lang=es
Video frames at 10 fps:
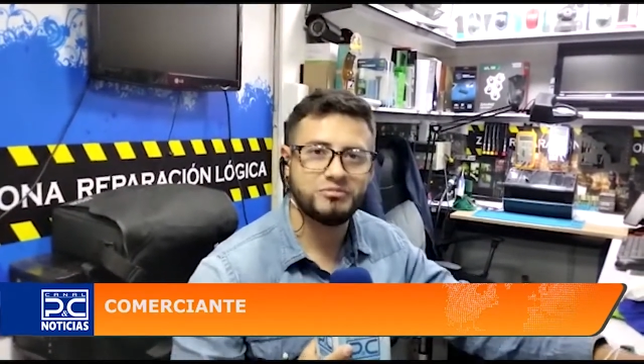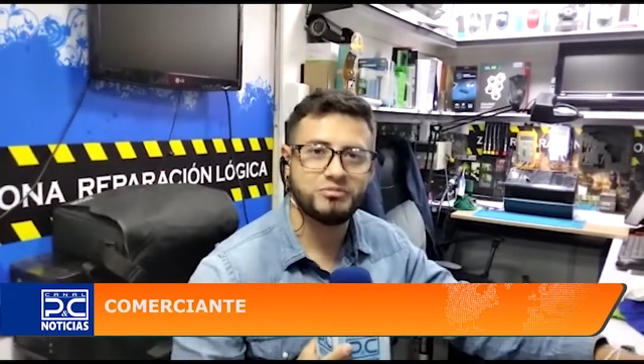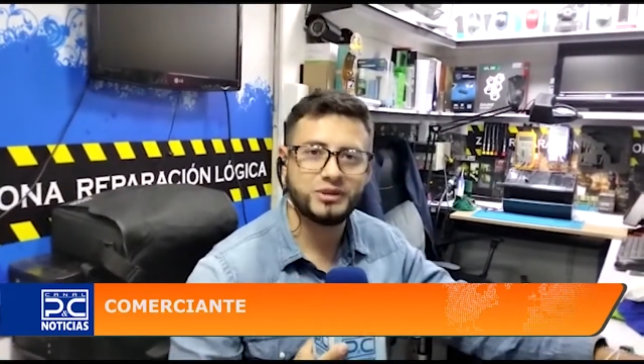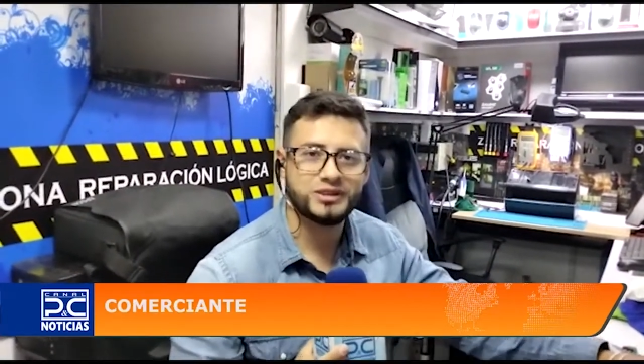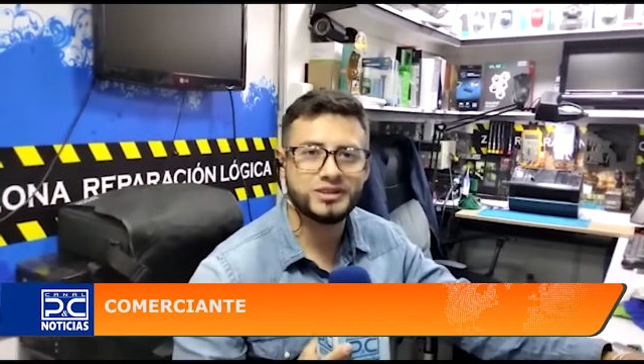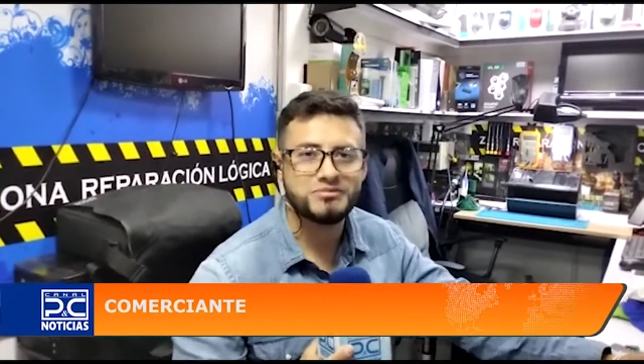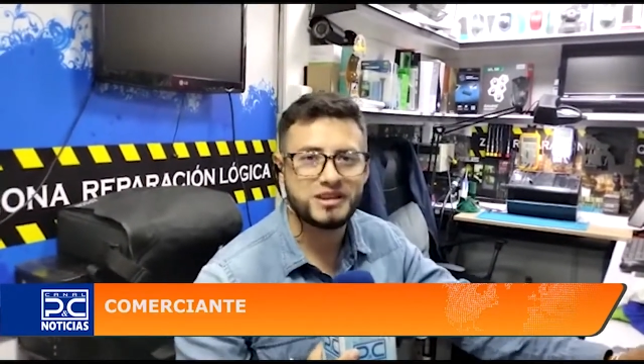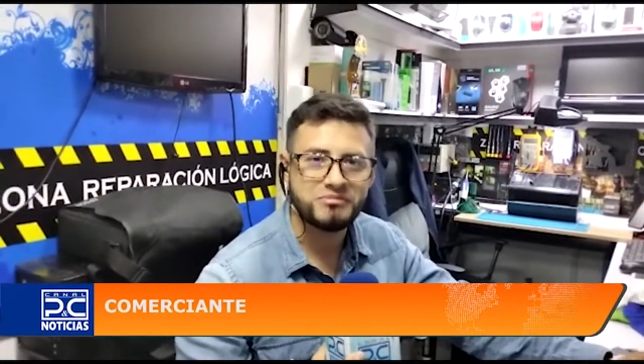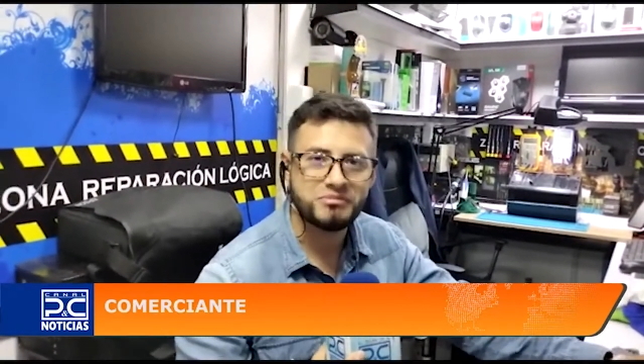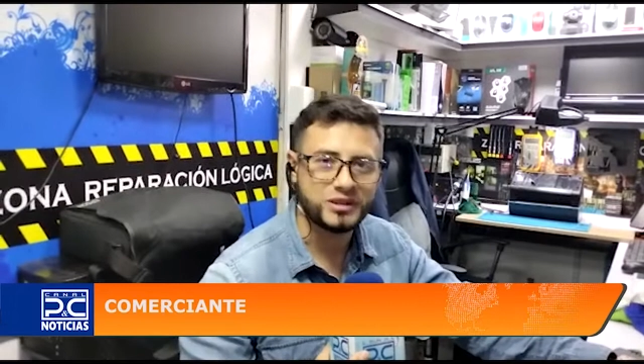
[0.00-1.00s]
impuestos y más
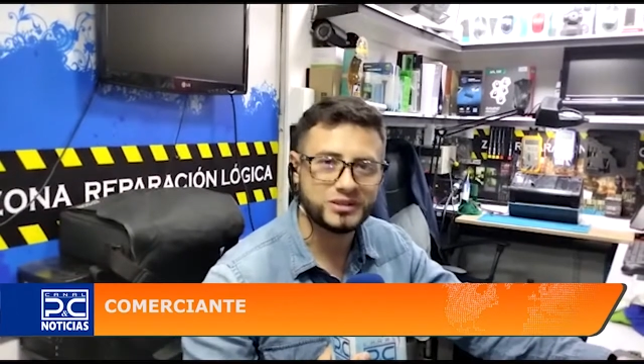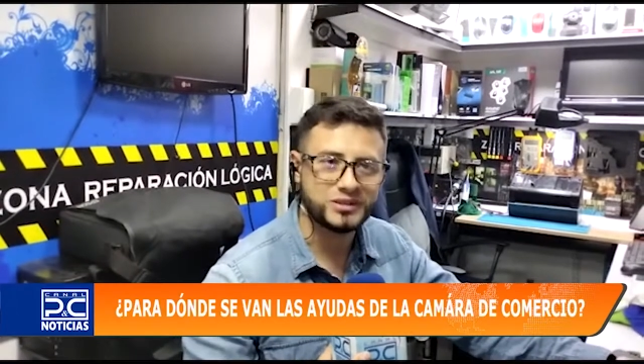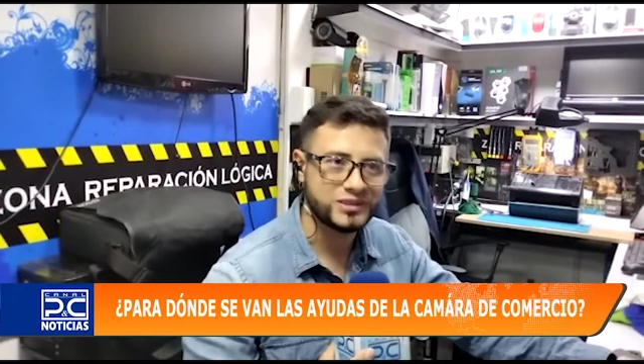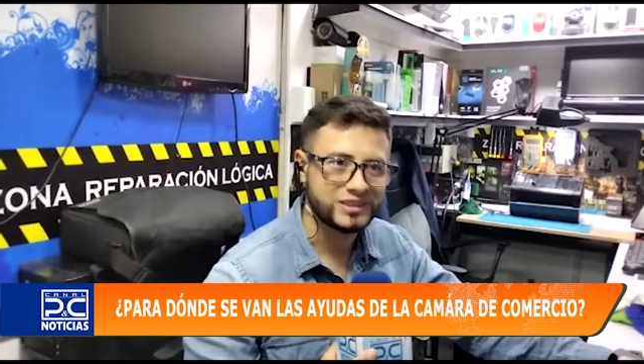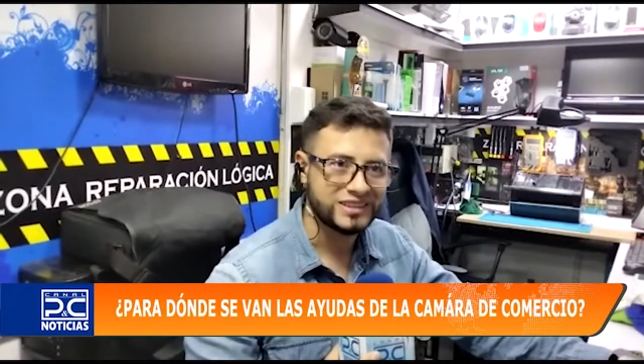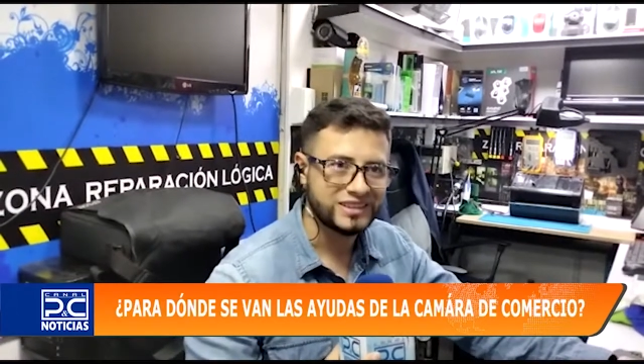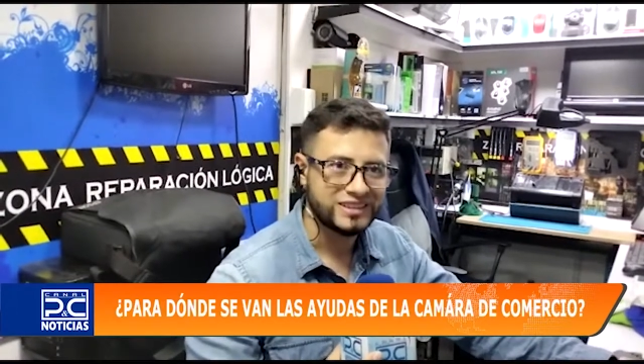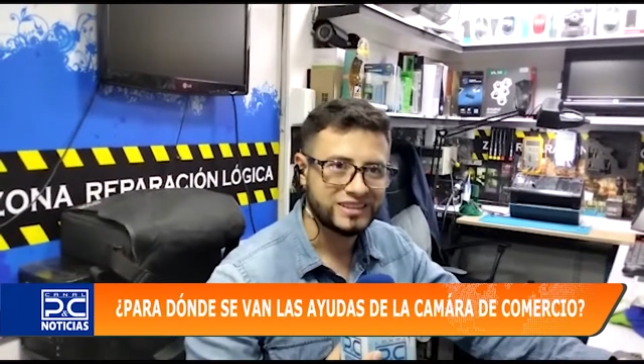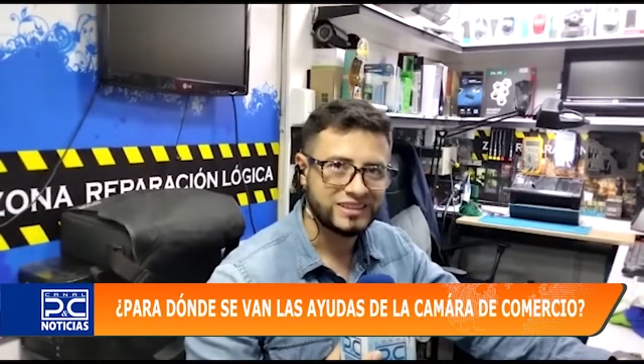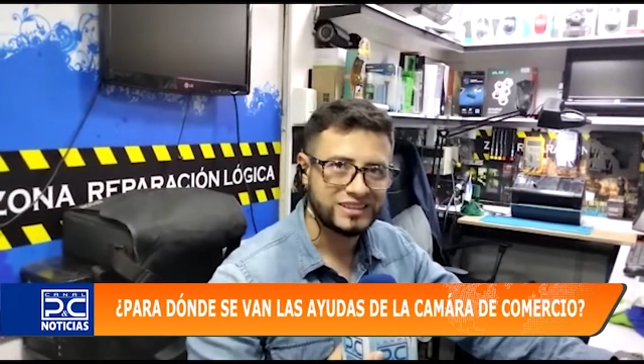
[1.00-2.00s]
impuestos.
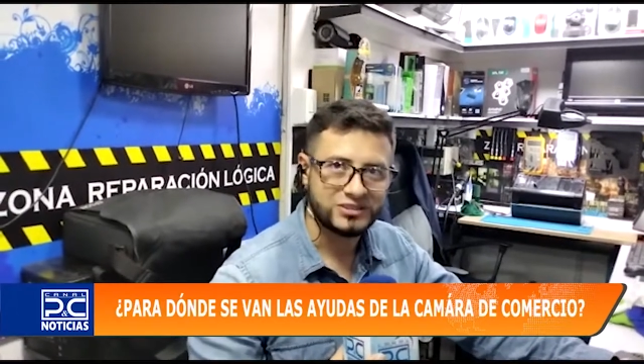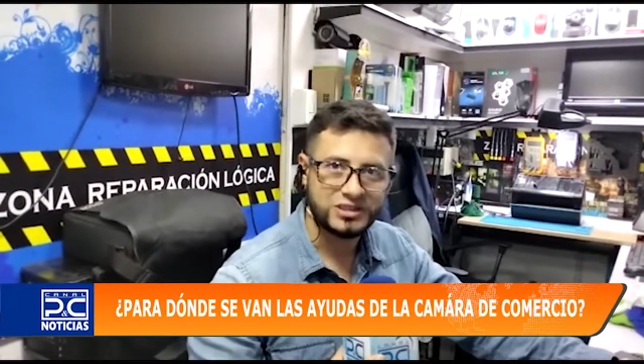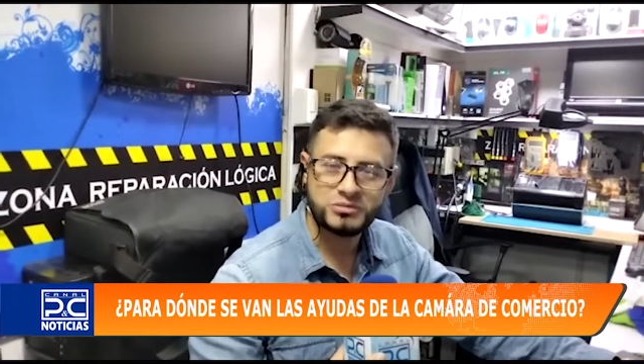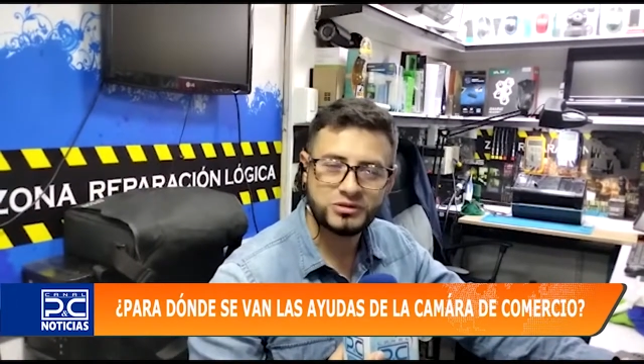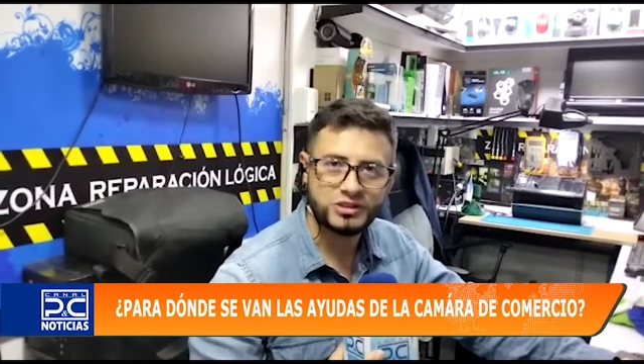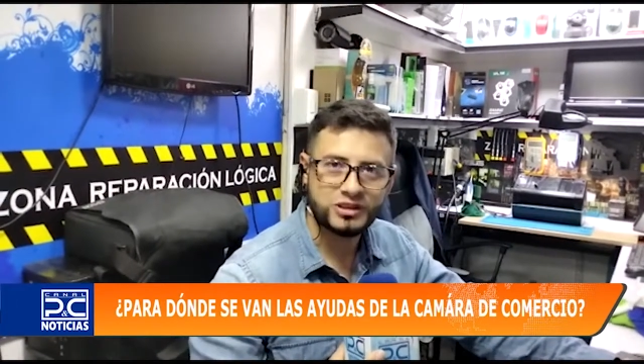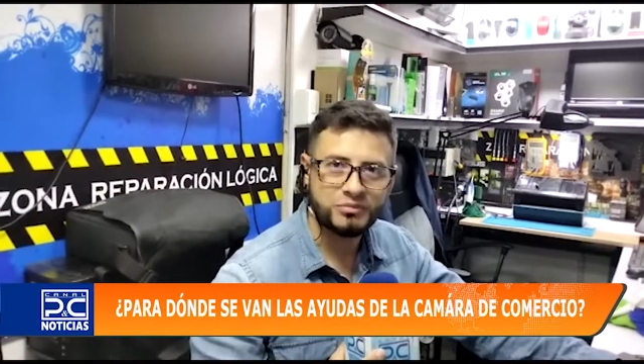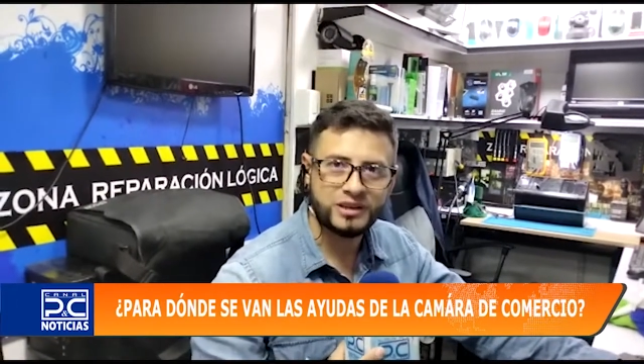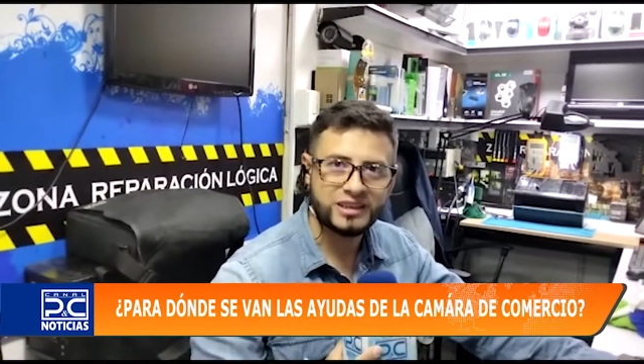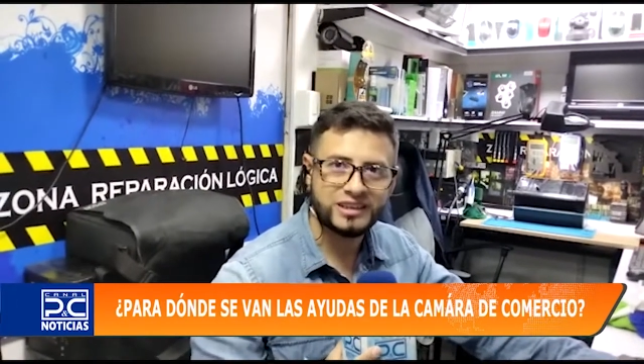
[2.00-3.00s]
No se han pronunciado
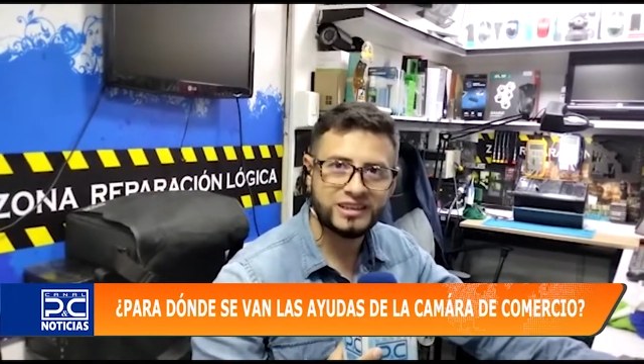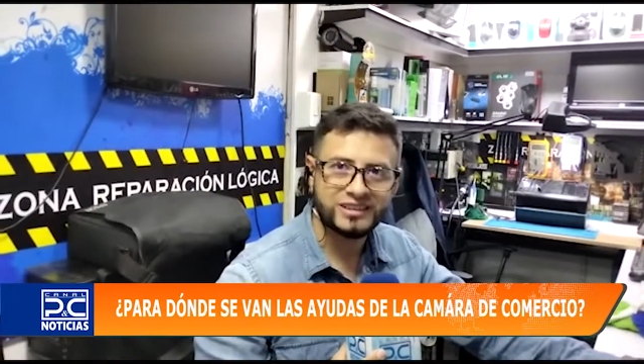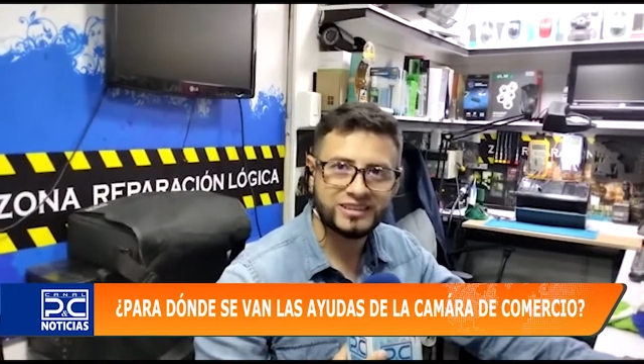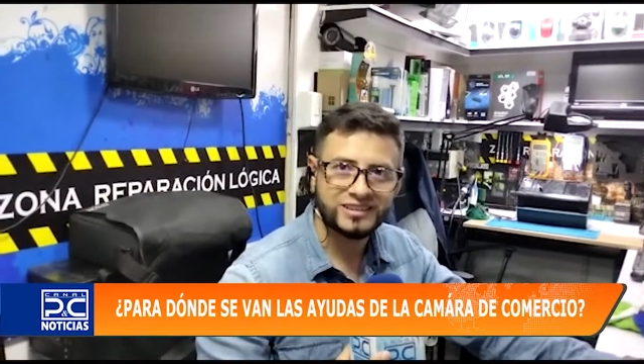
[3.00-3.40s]
para nada.